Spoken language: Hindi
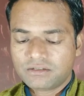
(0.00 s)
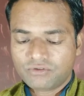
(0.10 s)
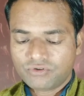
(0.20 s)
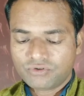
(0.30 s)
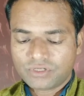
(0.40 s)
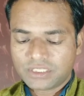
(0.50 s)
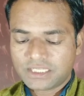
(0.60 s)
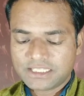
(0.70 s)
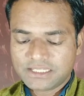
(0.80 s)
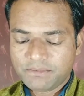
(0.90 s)
और
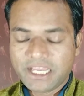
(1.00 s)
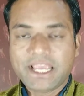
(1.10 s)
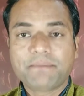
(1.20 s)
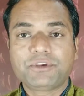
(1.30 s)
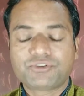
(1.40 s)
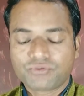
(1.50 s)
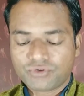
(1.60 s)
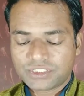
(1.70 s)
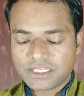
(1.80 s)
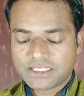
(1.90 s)
किसी भी ऐप
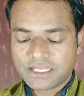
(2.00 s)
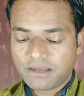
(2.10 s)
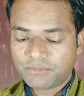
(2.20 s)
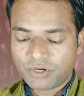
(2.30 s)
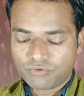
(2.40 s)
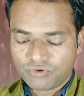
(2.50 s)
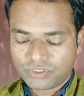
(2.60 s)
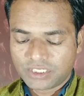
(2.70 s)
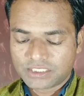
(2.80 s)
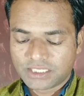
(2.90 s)
स्टोर से इसे आप
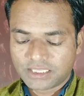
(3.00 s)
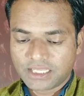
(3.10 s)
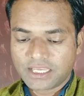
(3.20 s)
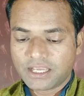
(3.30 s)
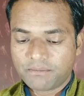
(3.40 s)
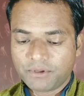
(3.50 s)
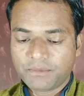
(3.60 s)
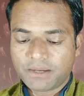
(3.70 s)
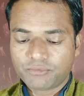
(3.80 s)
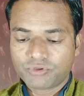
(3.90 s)
डाउनलोड कर सकते हैं अभी
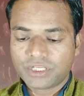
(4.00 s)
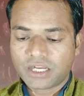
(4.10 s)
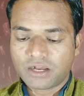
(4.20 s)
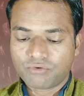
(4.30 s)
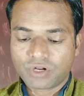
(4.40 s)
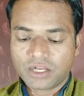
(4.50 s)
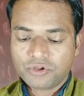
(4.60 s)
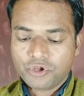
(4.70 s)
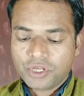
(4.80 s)
मैं आपको दिखाऊंगा